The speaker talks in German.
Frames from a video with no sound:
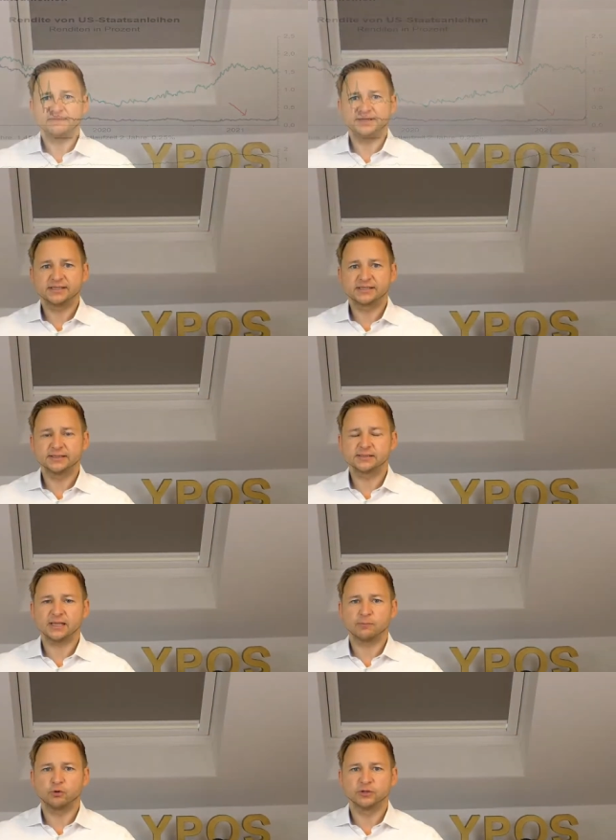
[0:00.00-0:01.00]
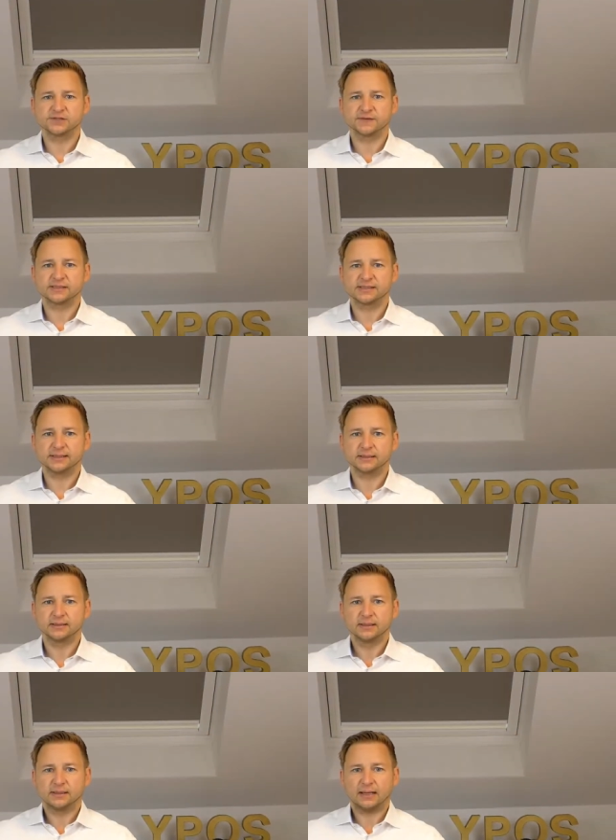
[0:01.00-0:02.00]
Wenn die Zinsen am
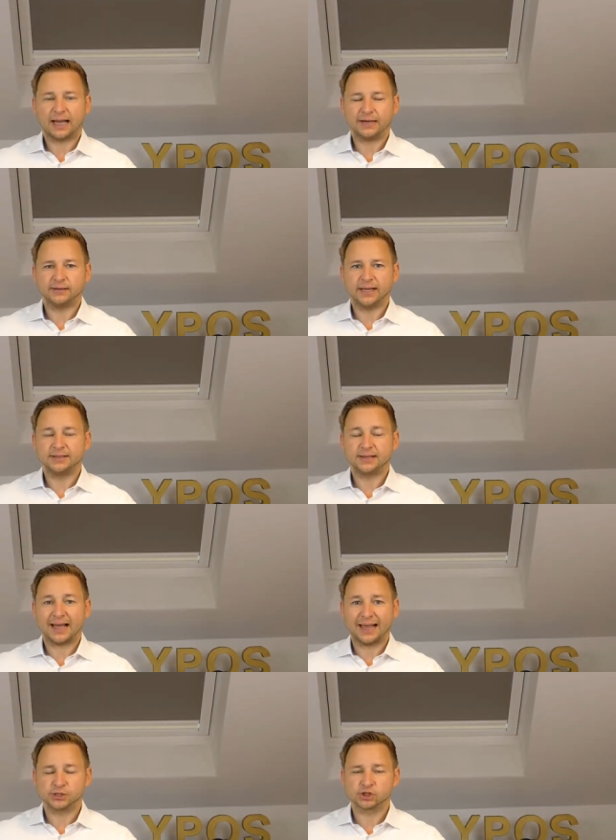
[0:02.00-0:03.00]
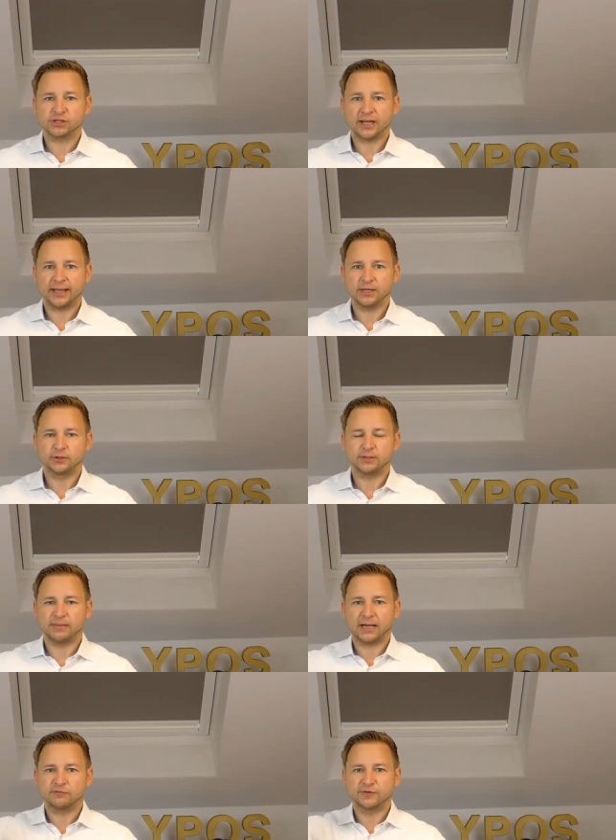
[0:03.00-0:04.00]
kurzfristigen Ende ansteigen und
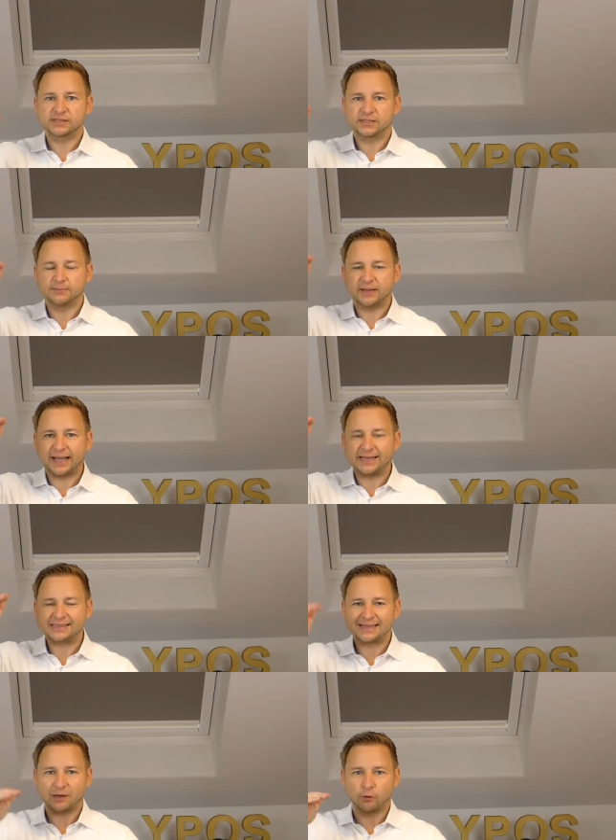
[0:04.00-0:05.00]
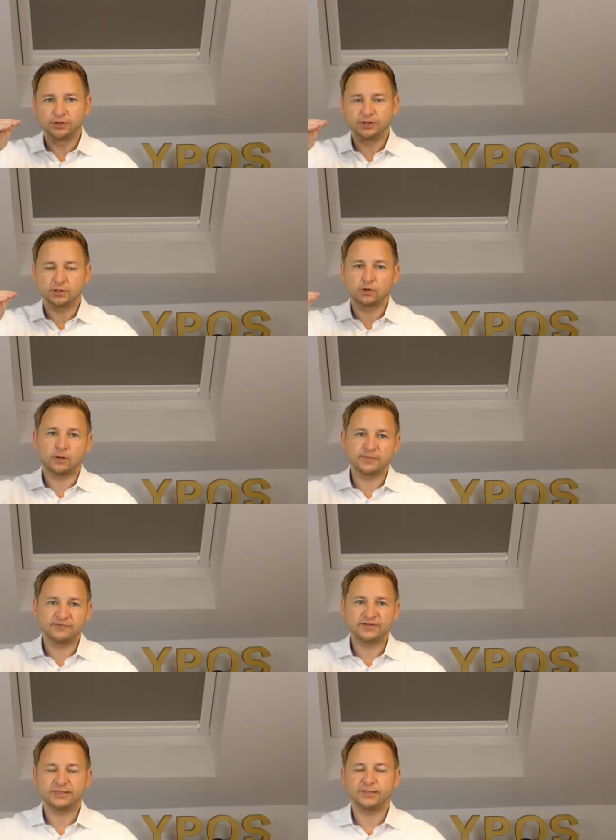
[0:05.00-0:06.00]
im langfristigen Bereich nach unten kommen,
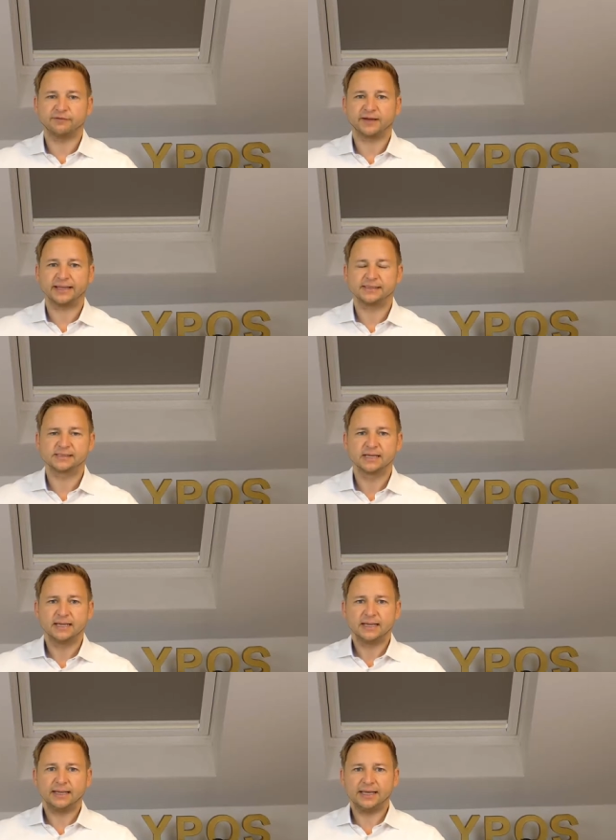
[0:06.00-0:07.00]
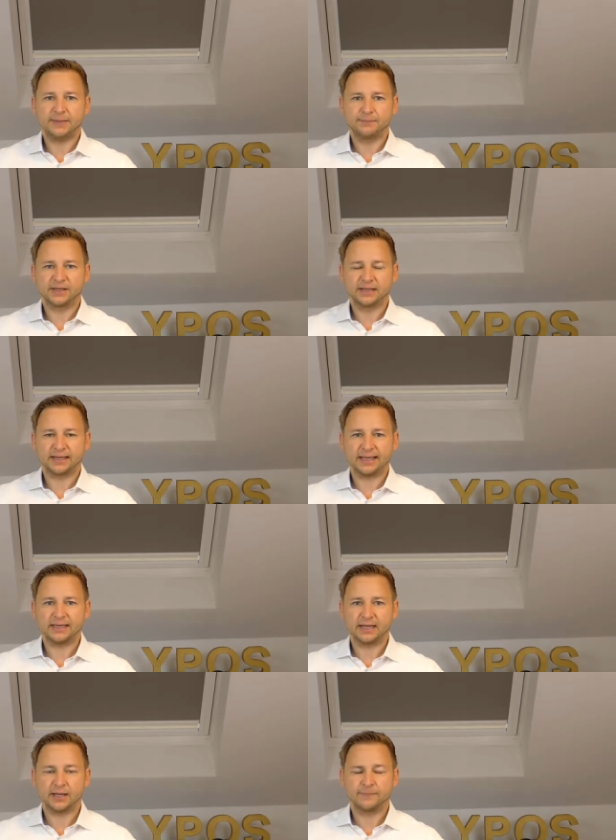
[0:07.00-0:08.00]
dann wird die Differenz eben
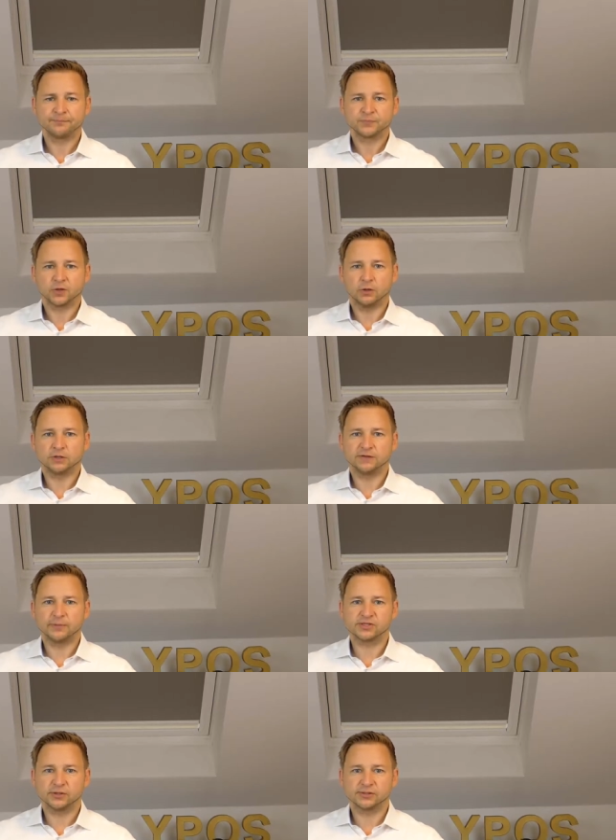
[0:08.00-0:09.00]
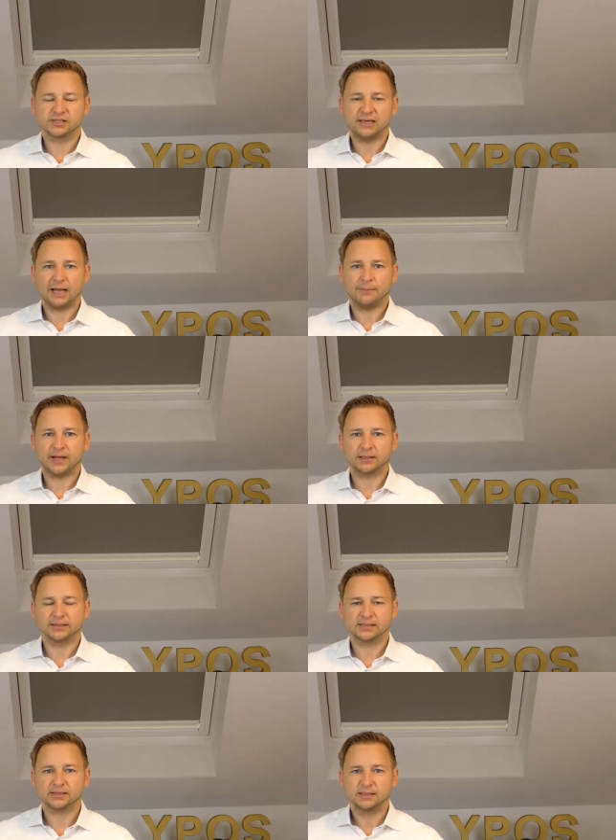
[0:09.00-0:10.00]
geringer. Und wir müssen uns klar
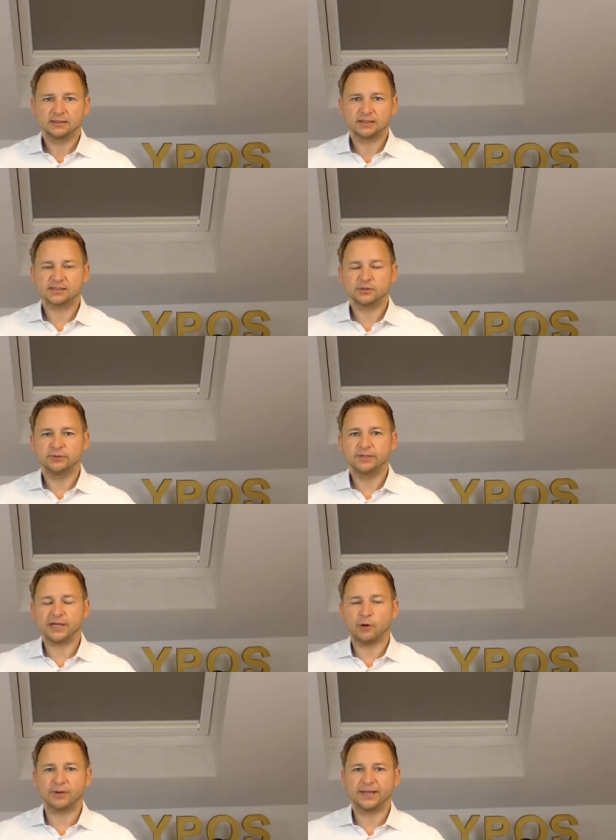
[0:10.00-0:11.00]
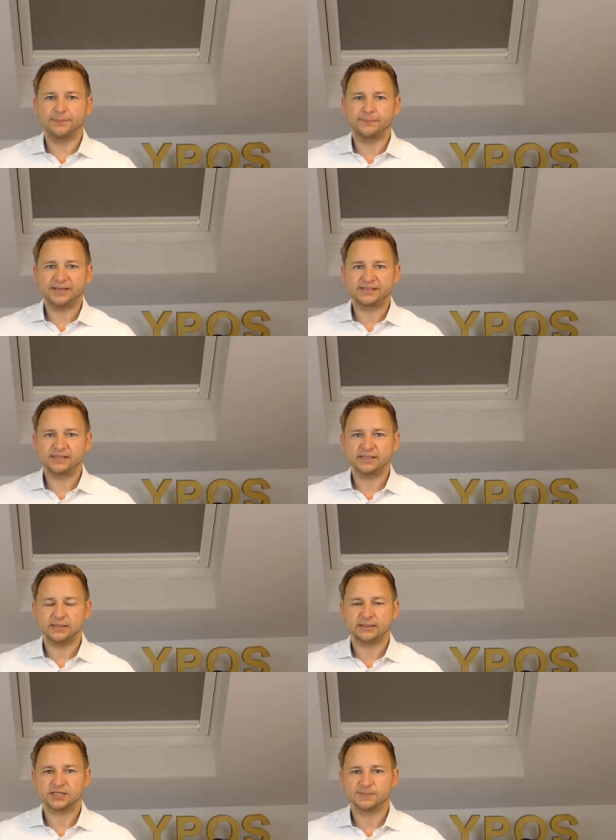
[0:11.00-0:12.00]
machen, dass das natürlich auch
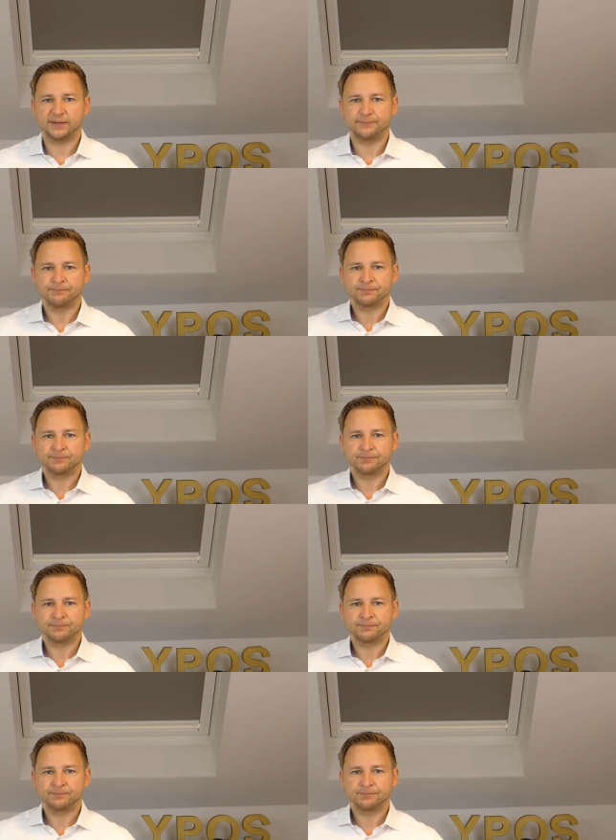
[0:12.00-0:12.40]
impliziert, dass man